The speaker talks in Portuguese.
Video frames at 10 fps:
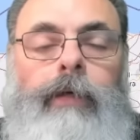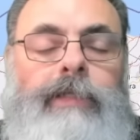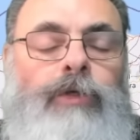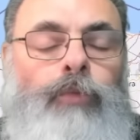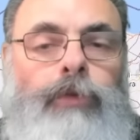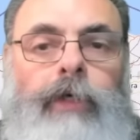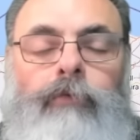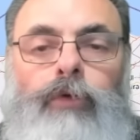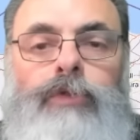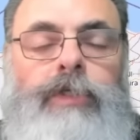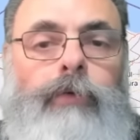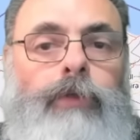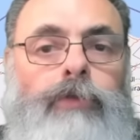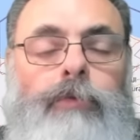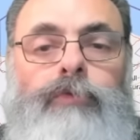Esse é o Mundo em Revolução e
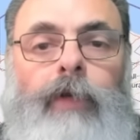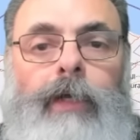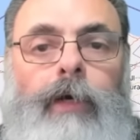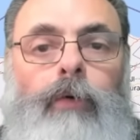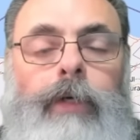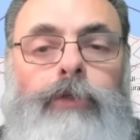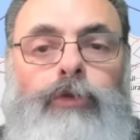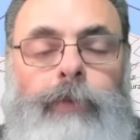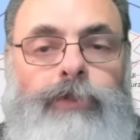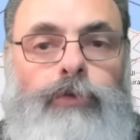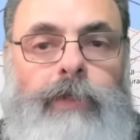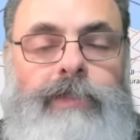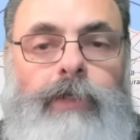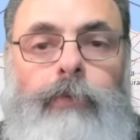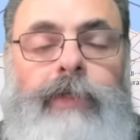nós vamos falar agora sobre a
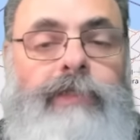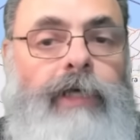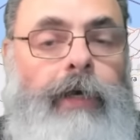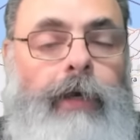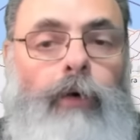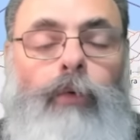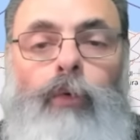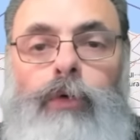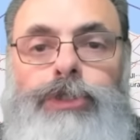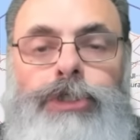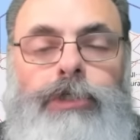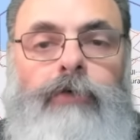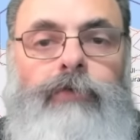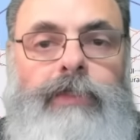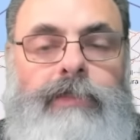situação em Israel, hoje,
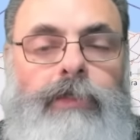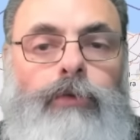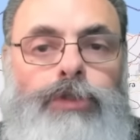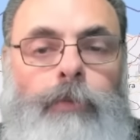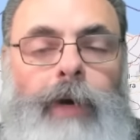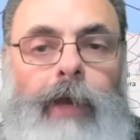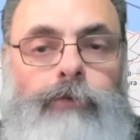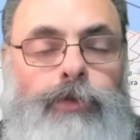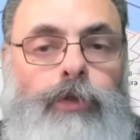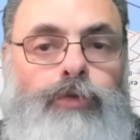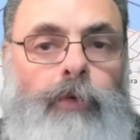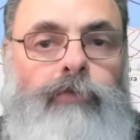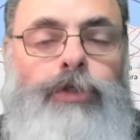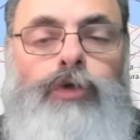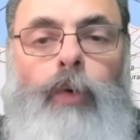dia 25 de maio de
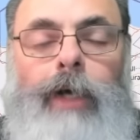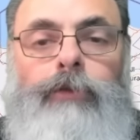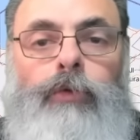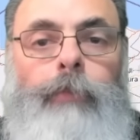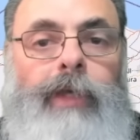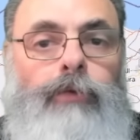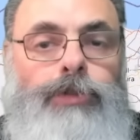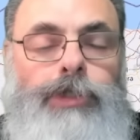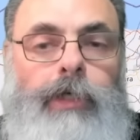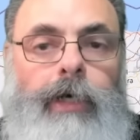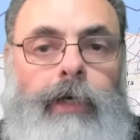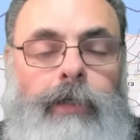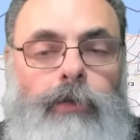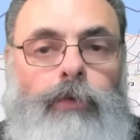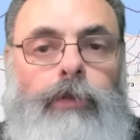2024, meio-dia
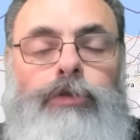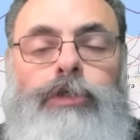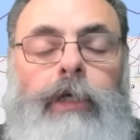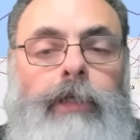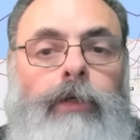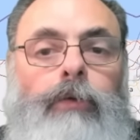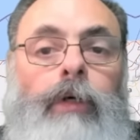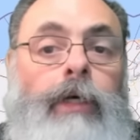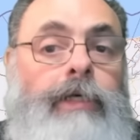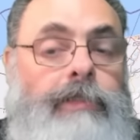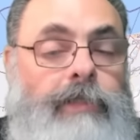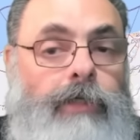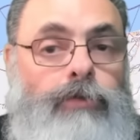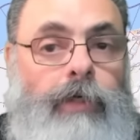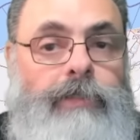aqui no Rio de Janeiro,
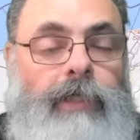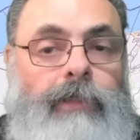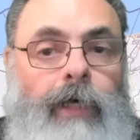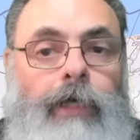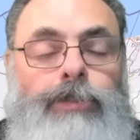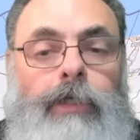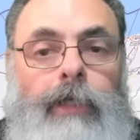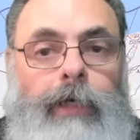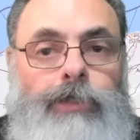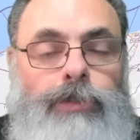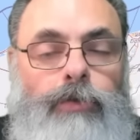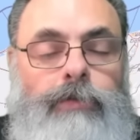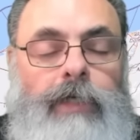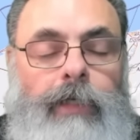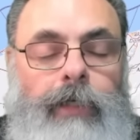6 horas da tarde lá em
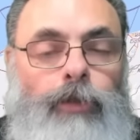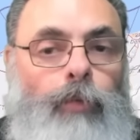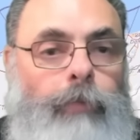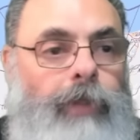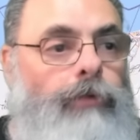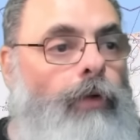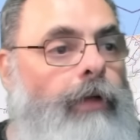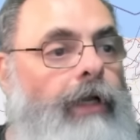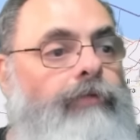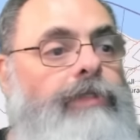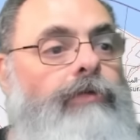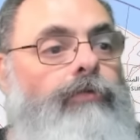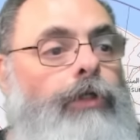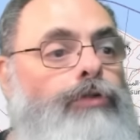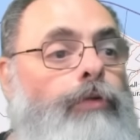Jerusalém, no momento que eu gravo esse
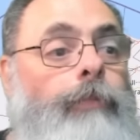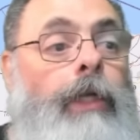vídeo,